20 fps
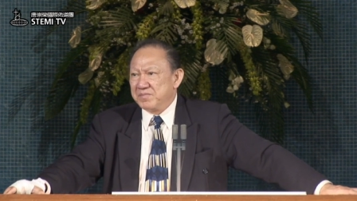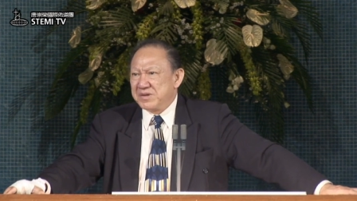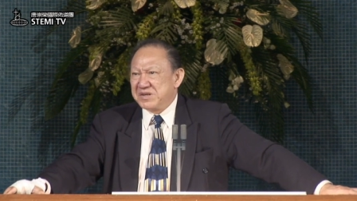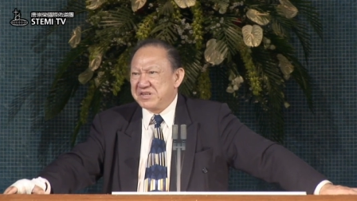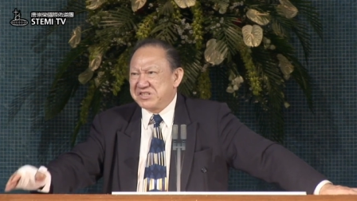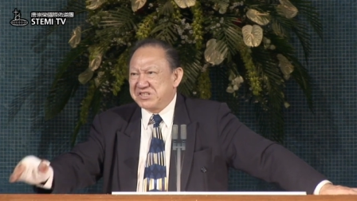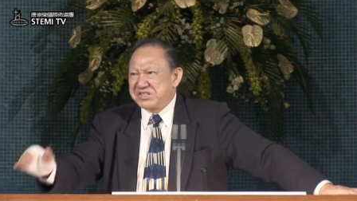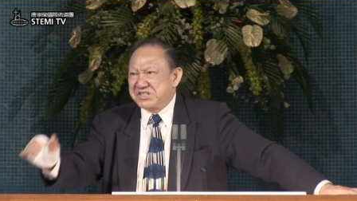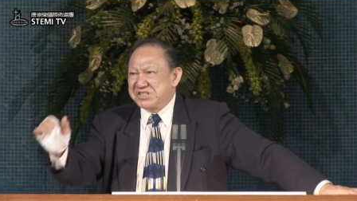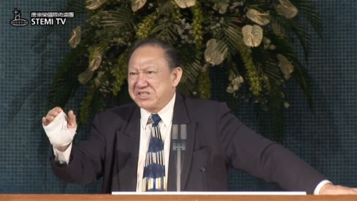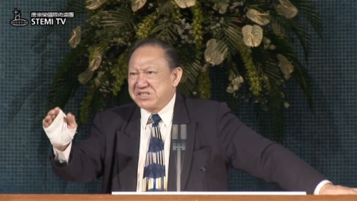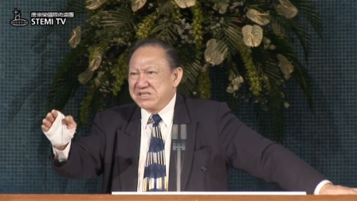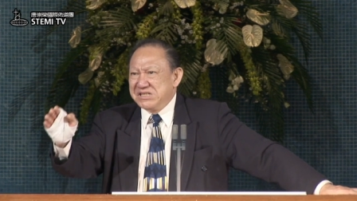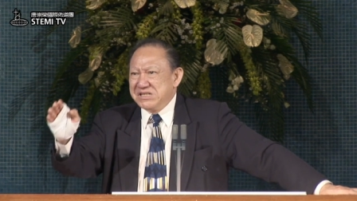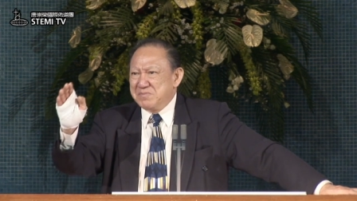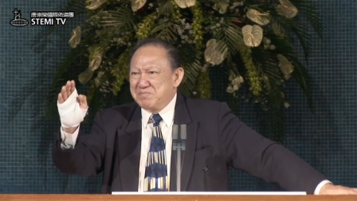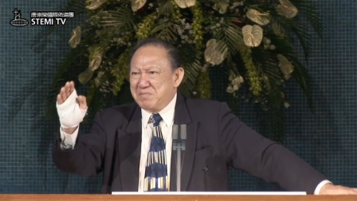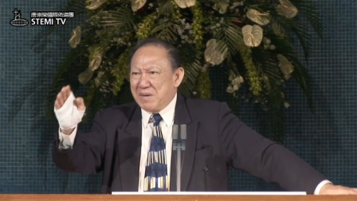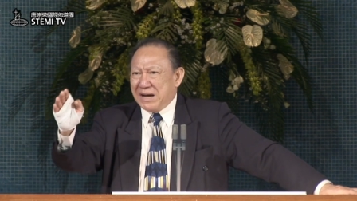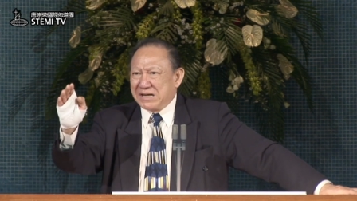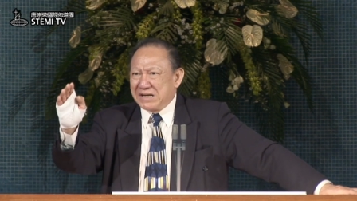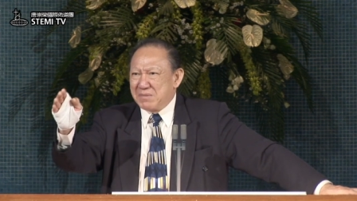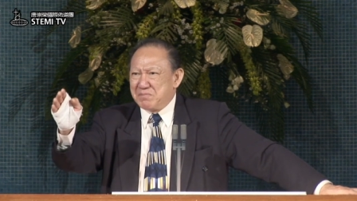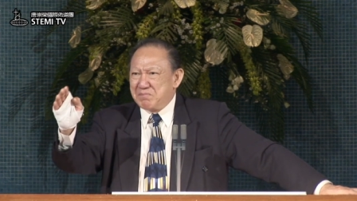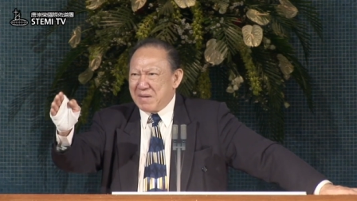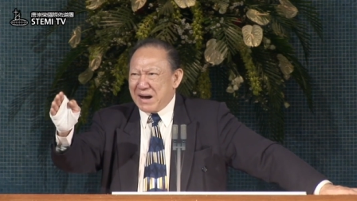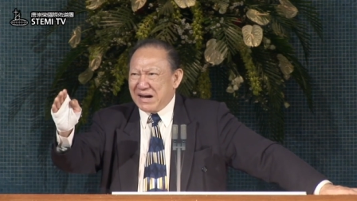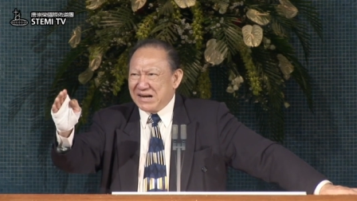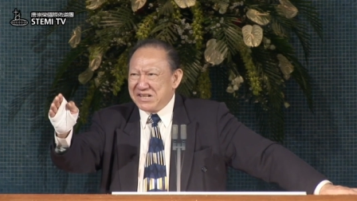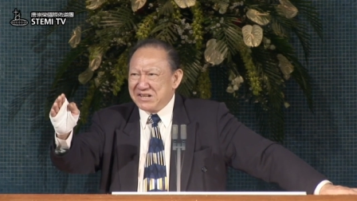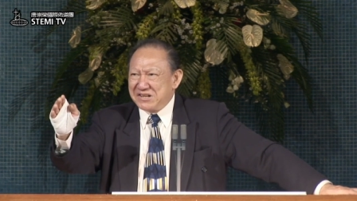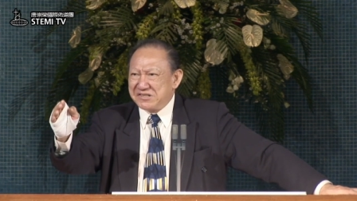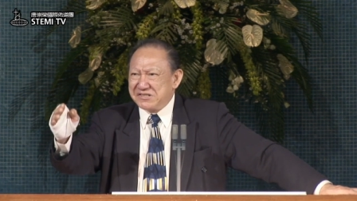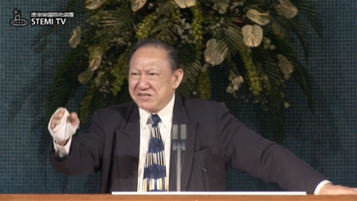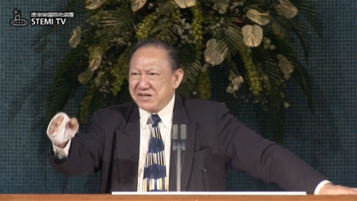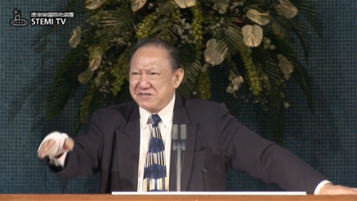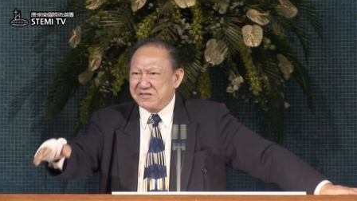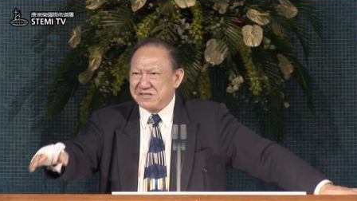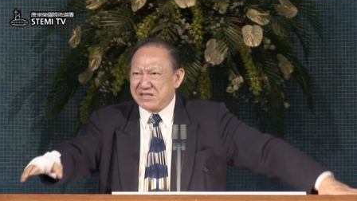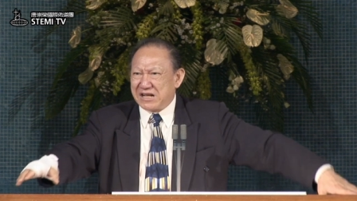四百个巴黎的
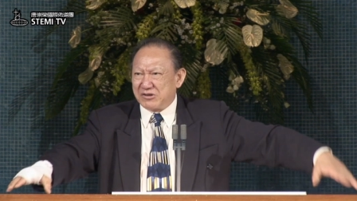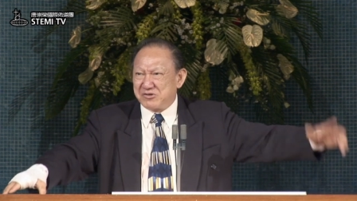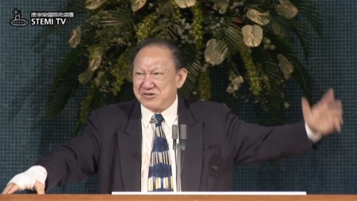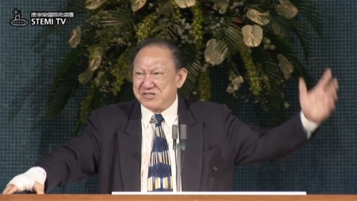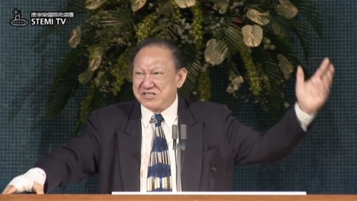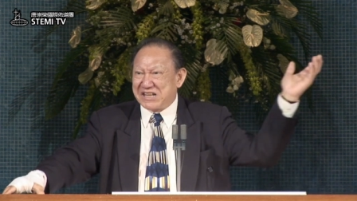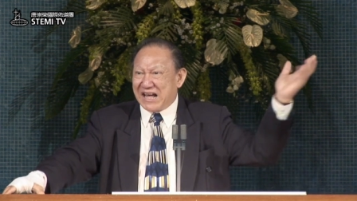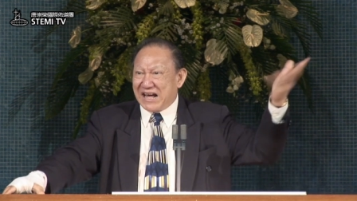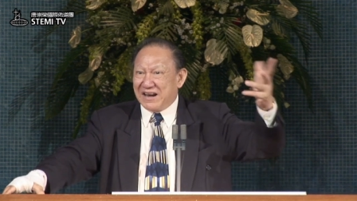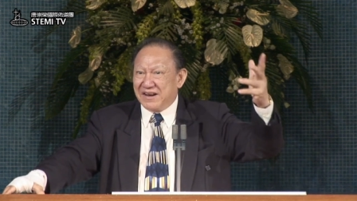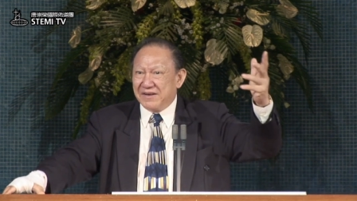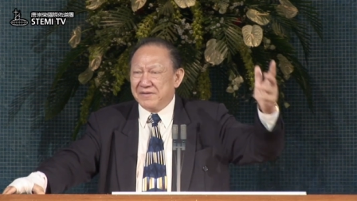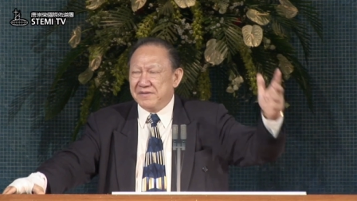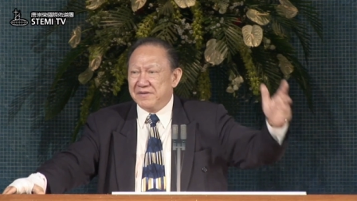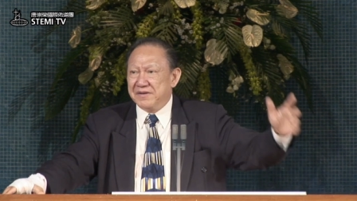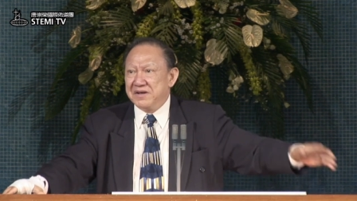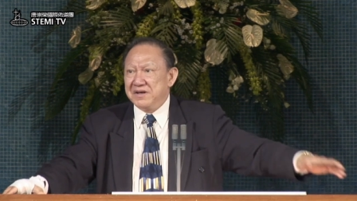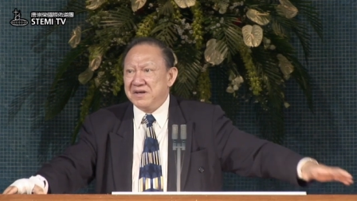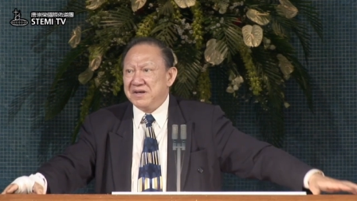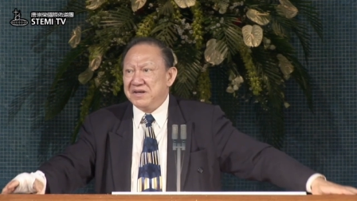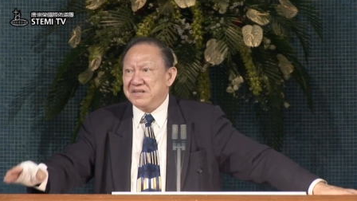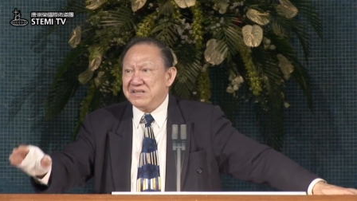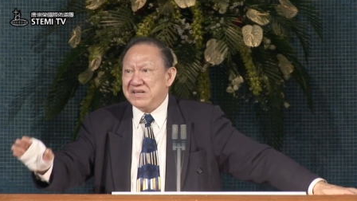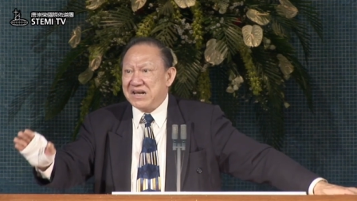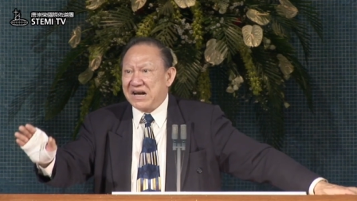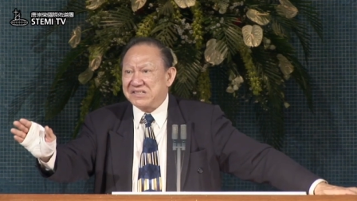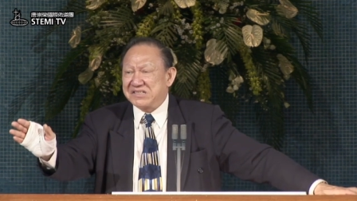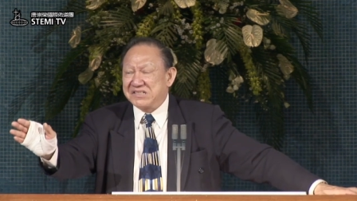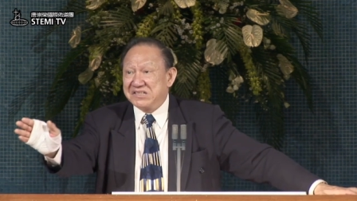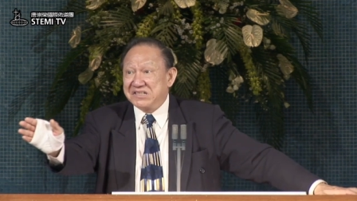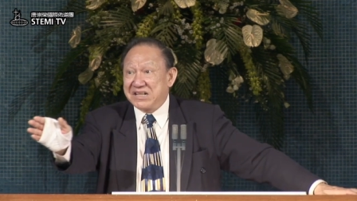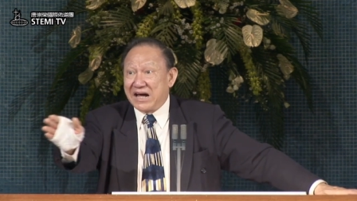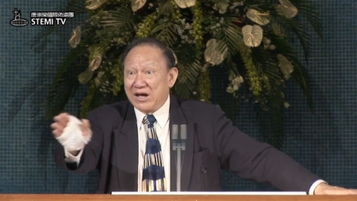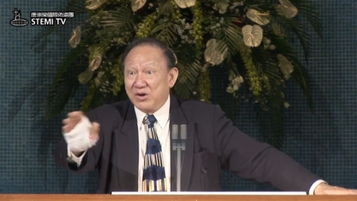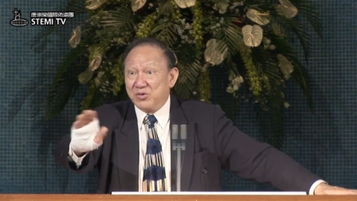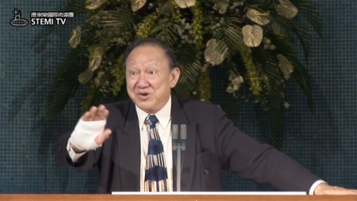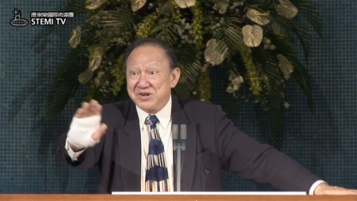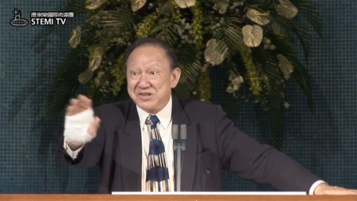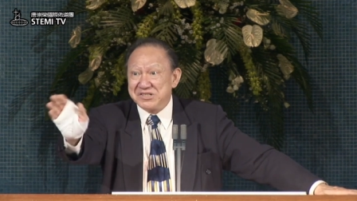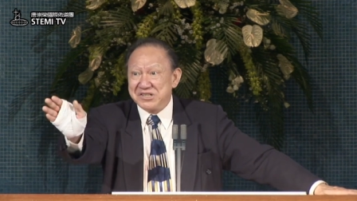先知他都杀了，雅斯塔
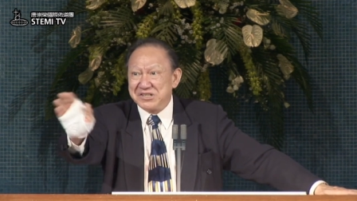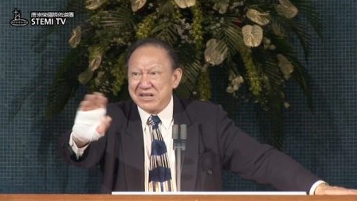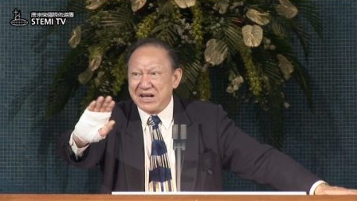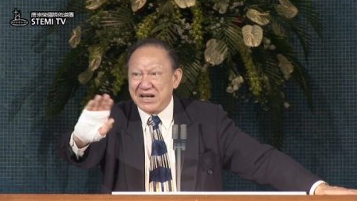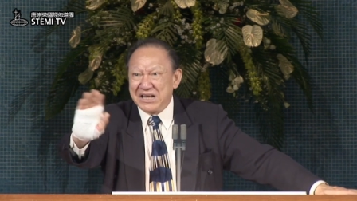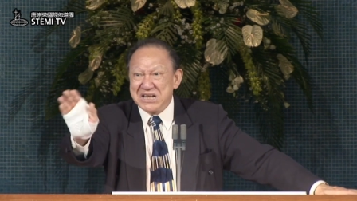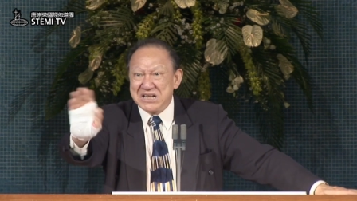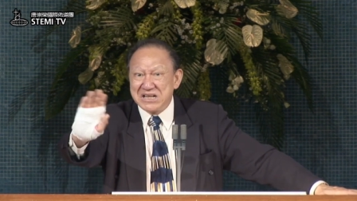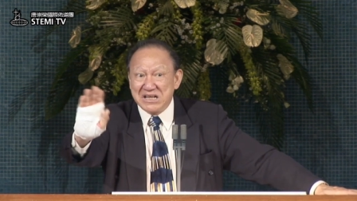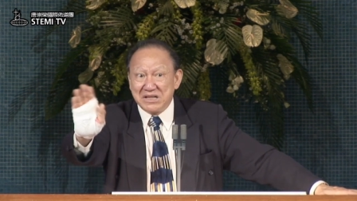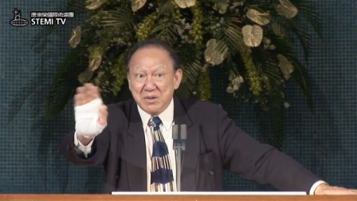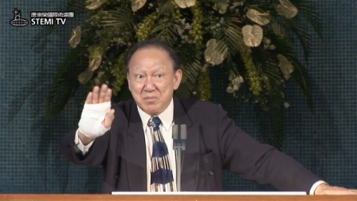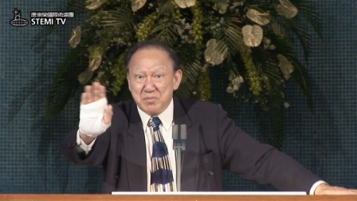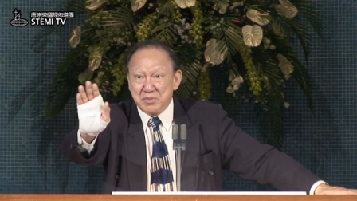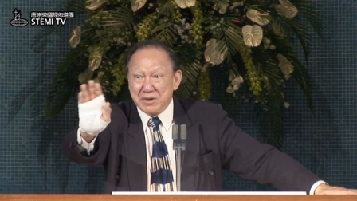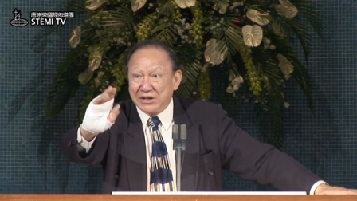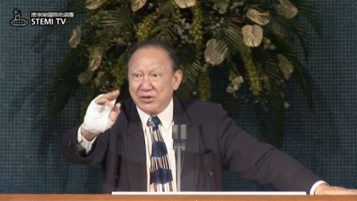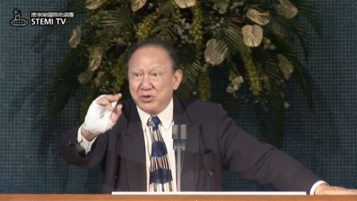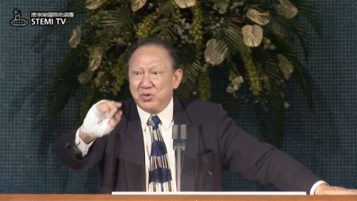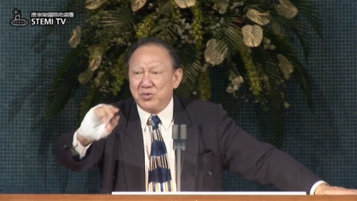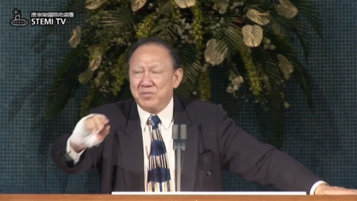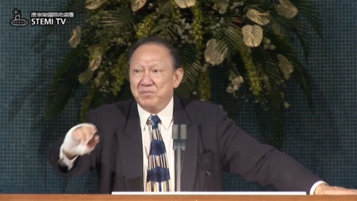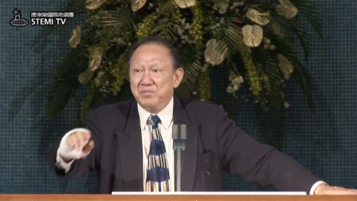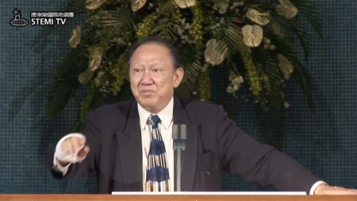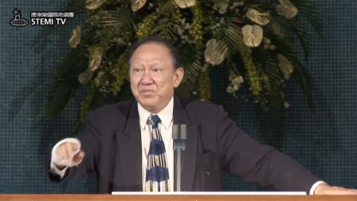路的先知一个都不敢动，